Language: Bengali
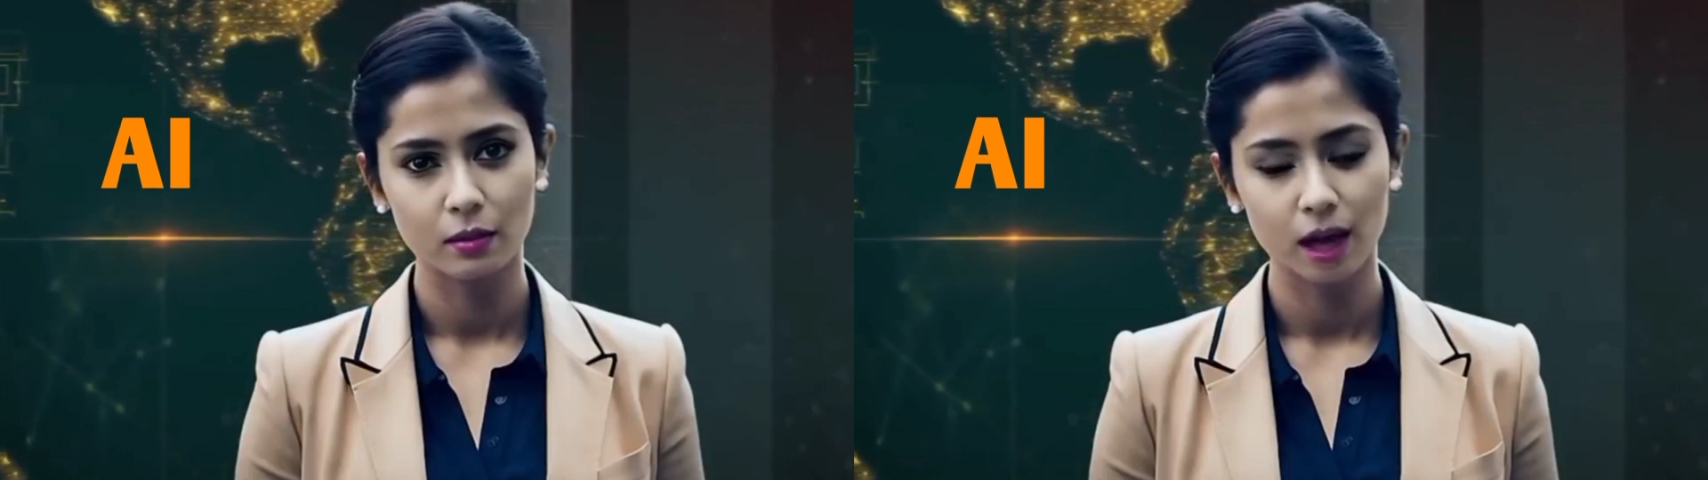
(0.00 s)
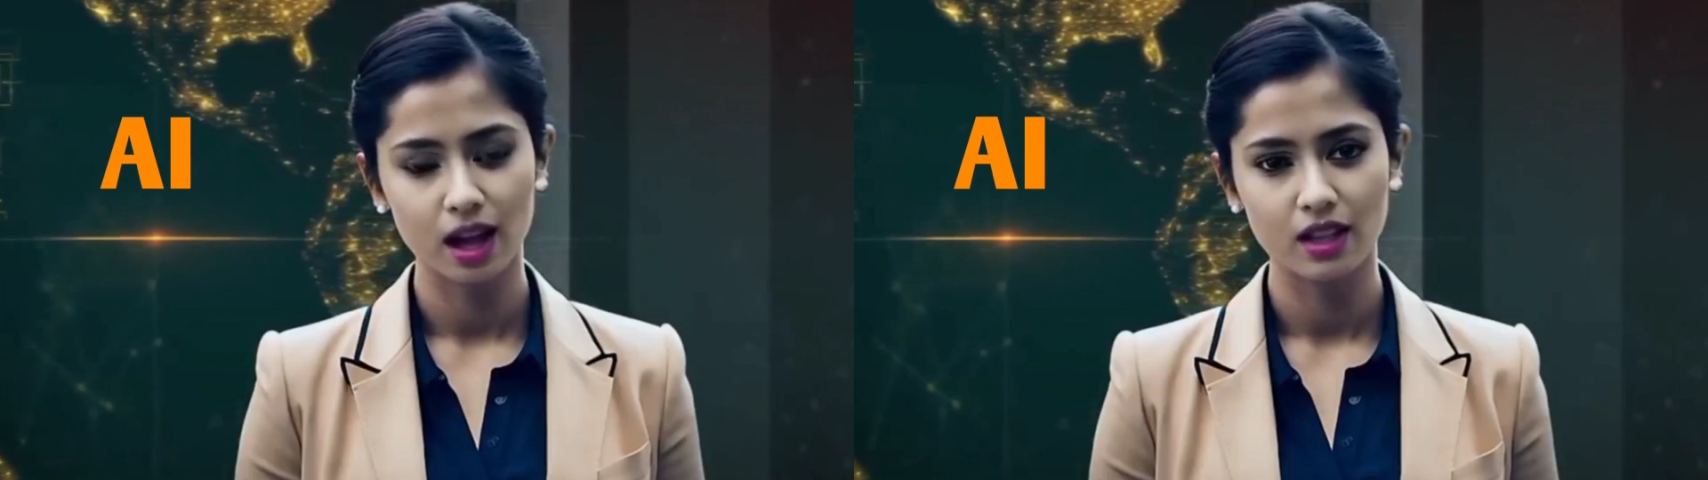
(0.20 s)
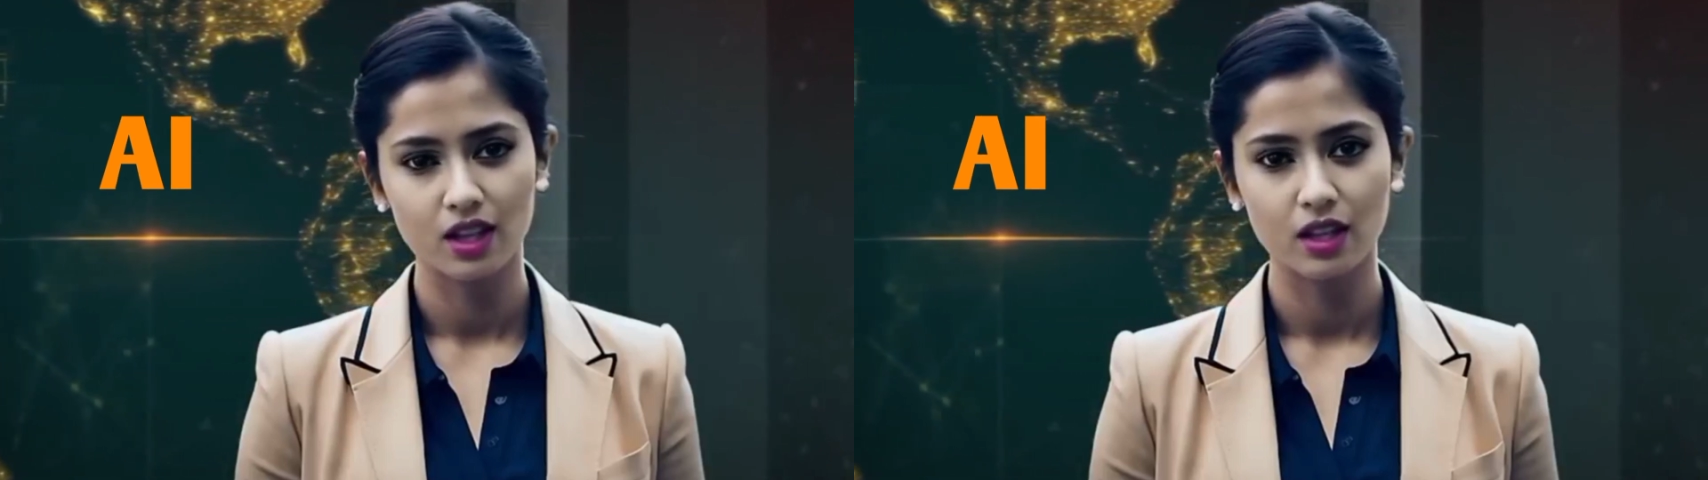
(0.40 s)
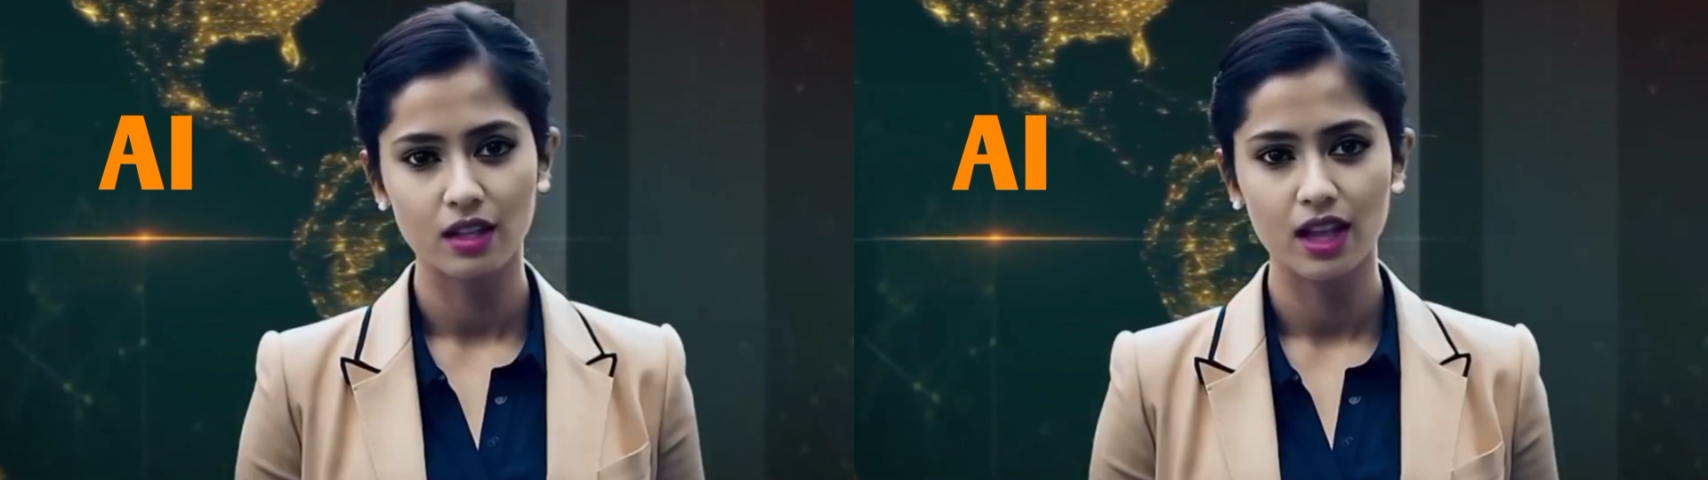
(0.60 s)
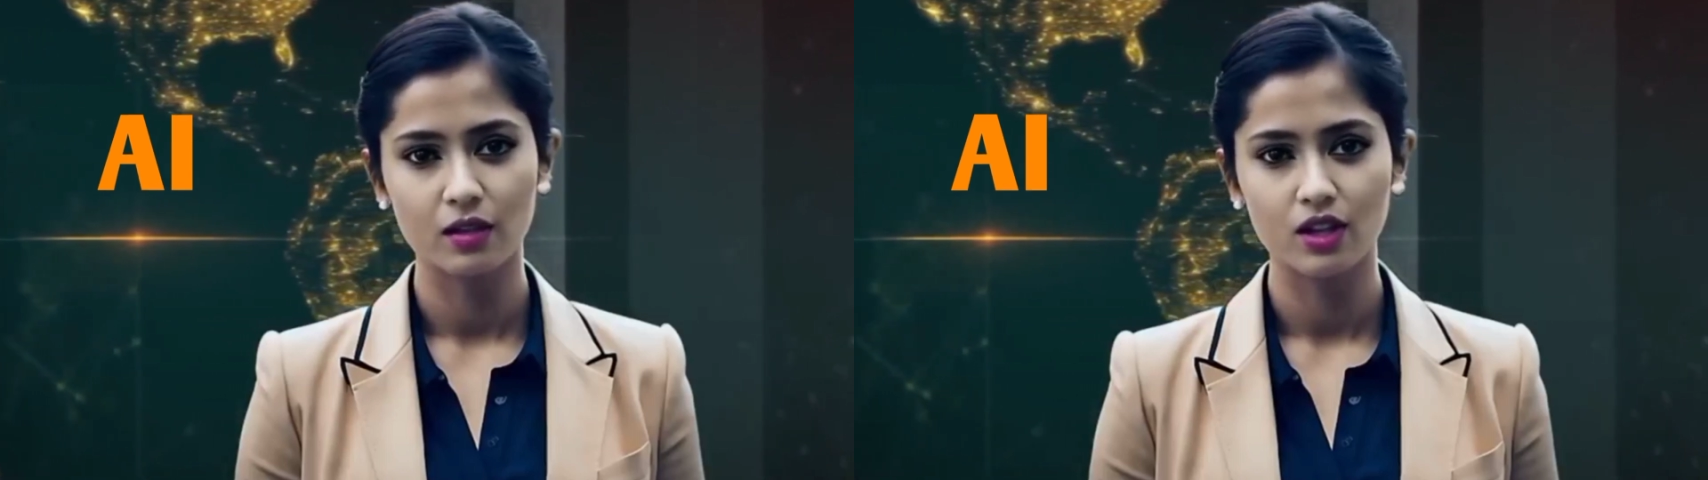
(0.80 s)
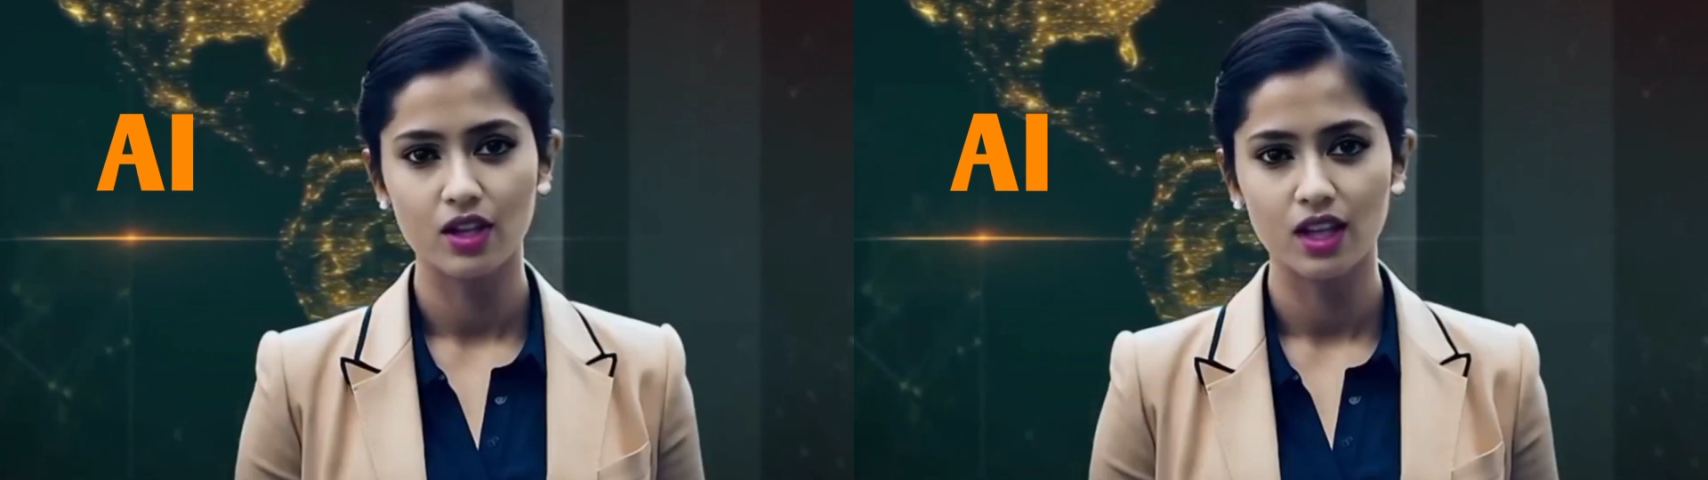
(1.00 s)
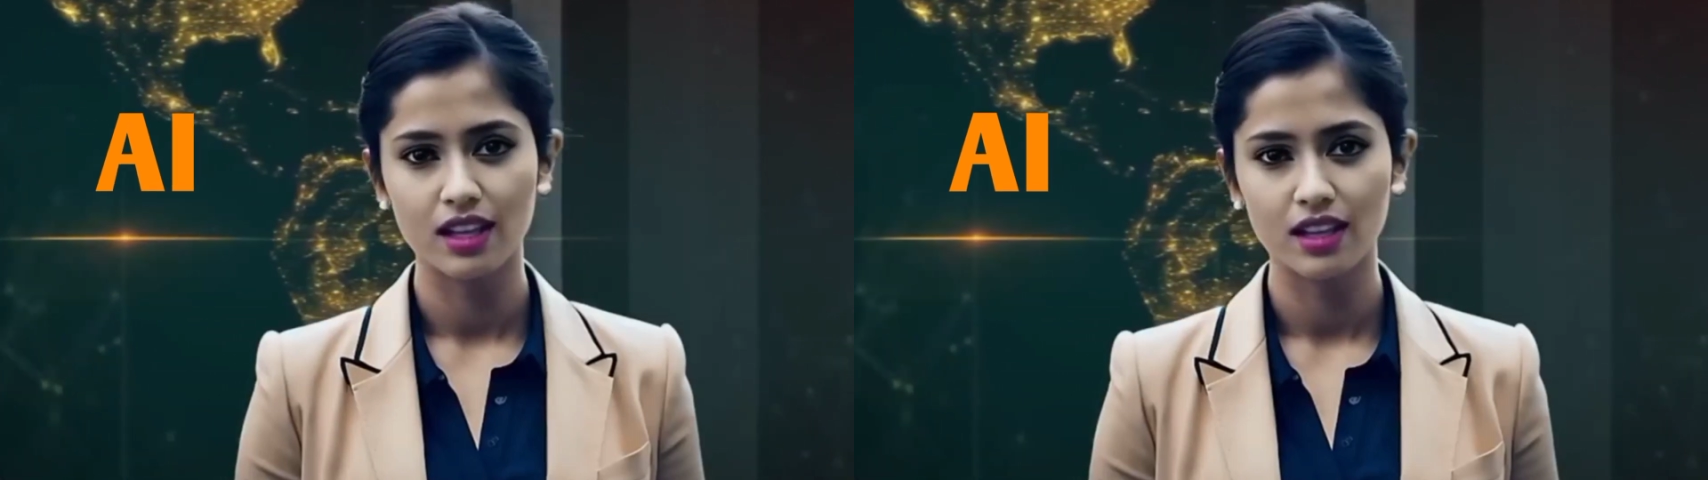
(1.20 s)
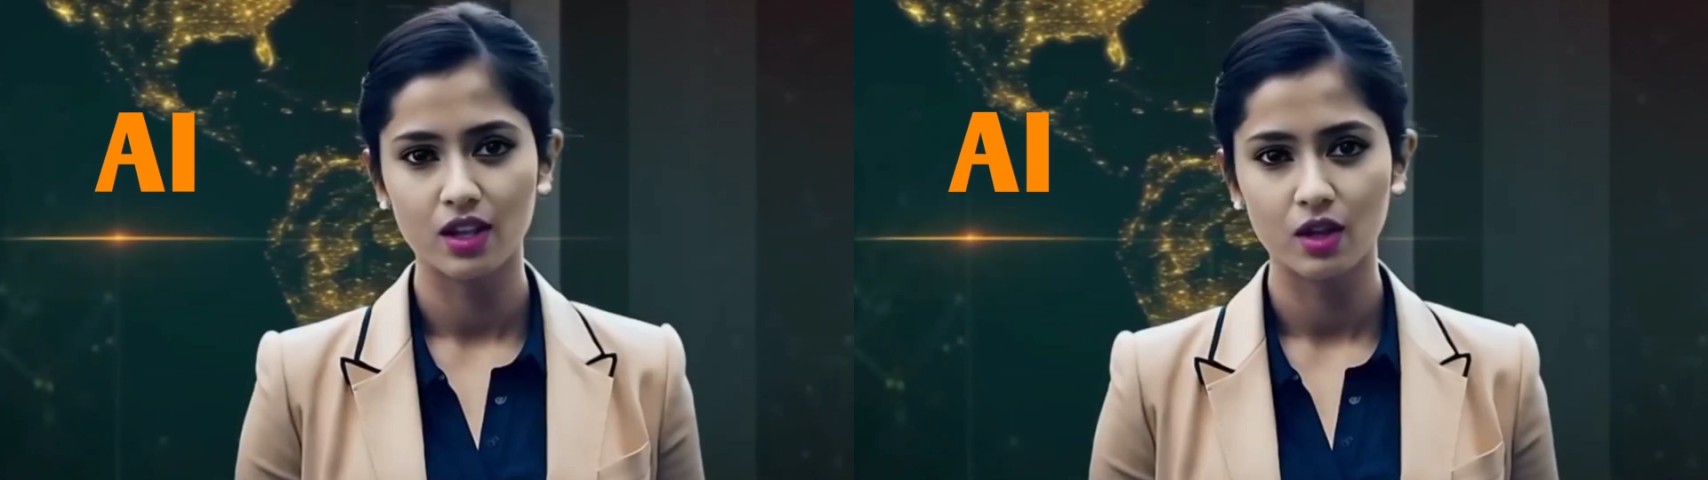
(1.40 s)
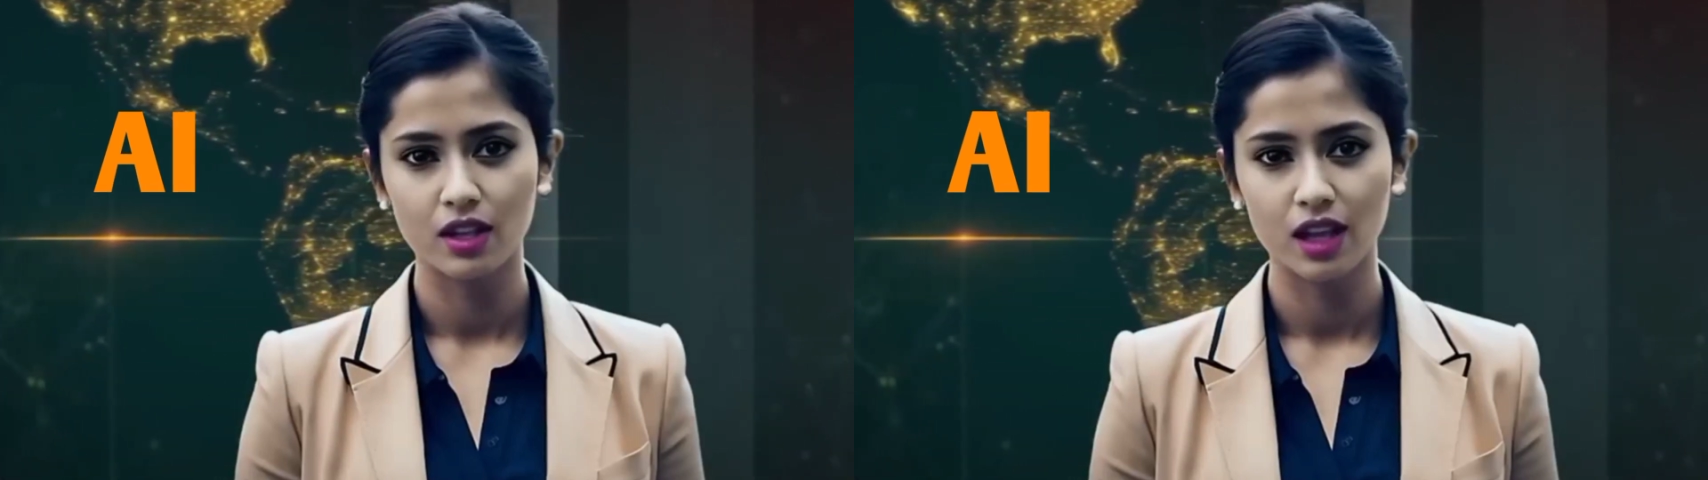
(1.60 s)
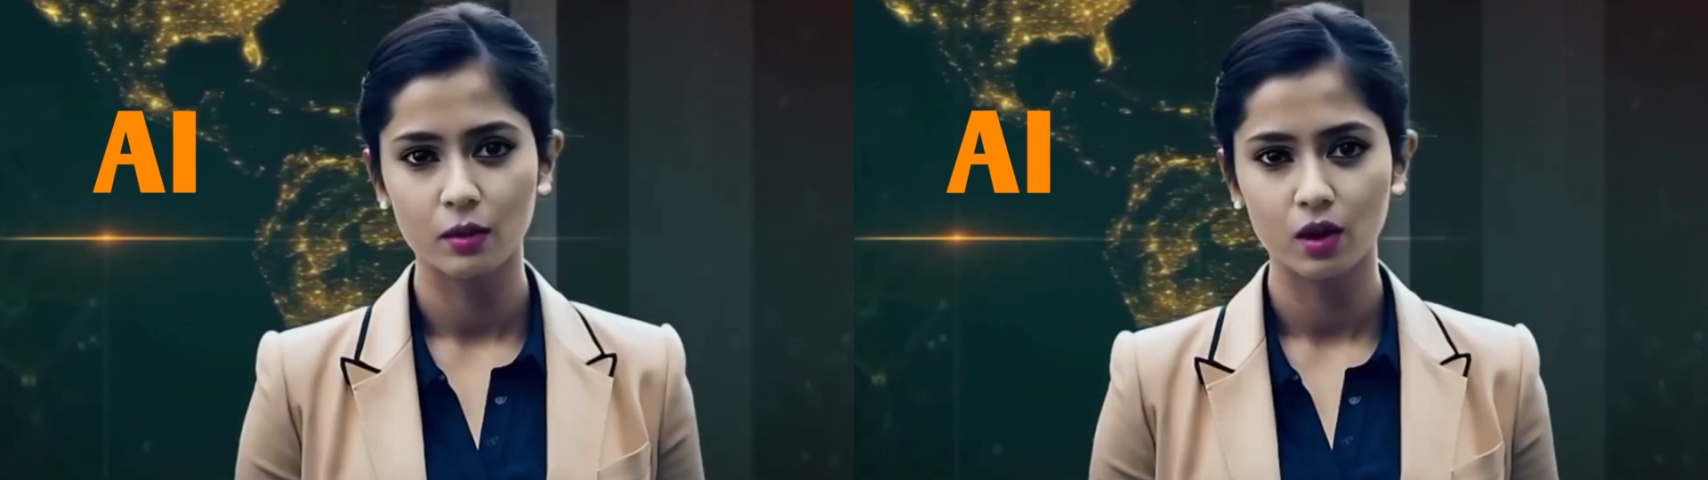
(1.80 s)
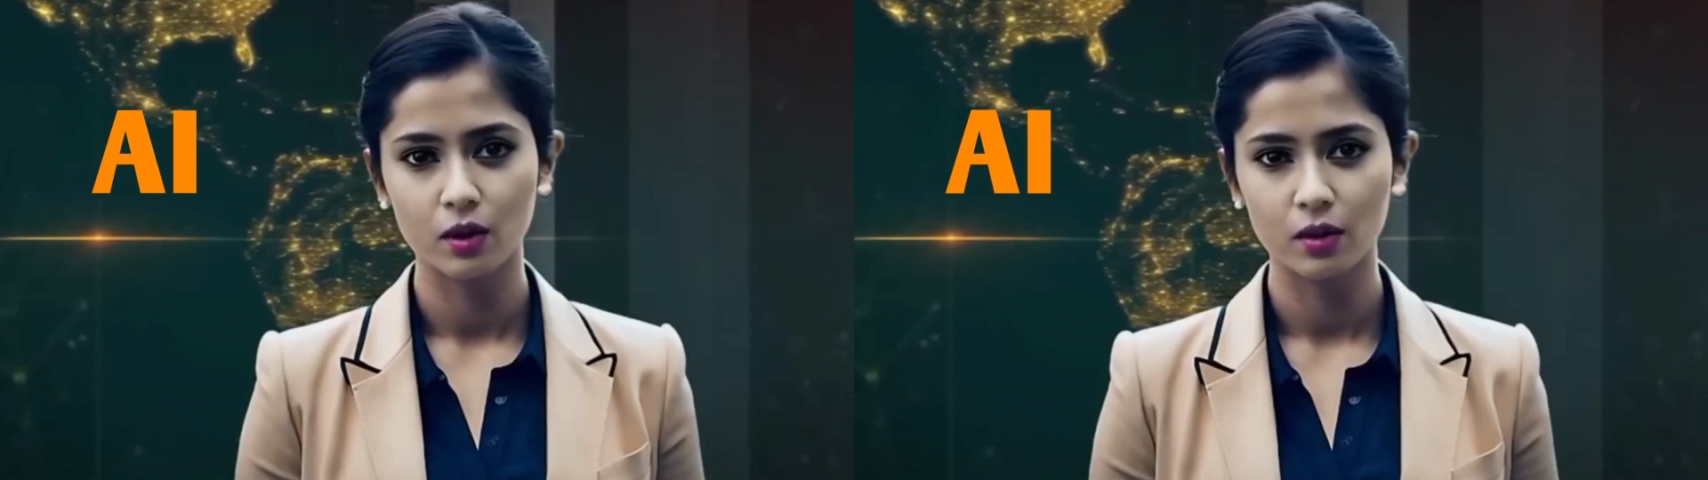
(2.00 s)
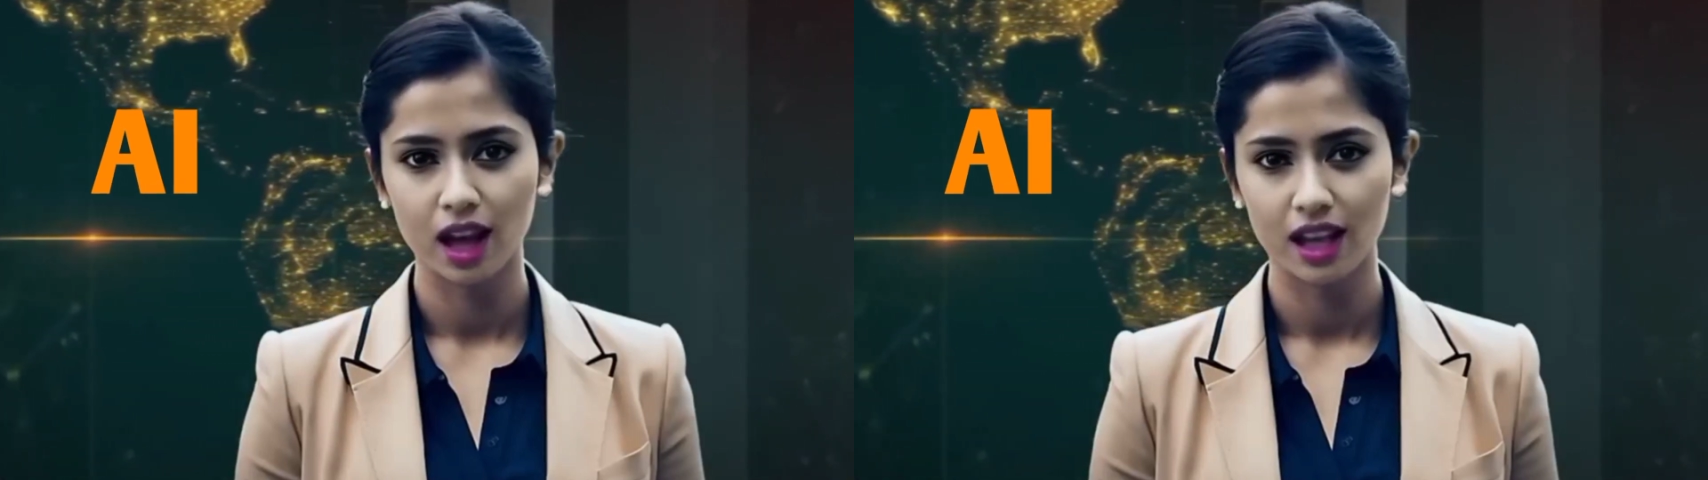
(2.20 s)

বাংলাদেশের টেলিভিশন ইন্ডাস্ট্রিতে প্রথম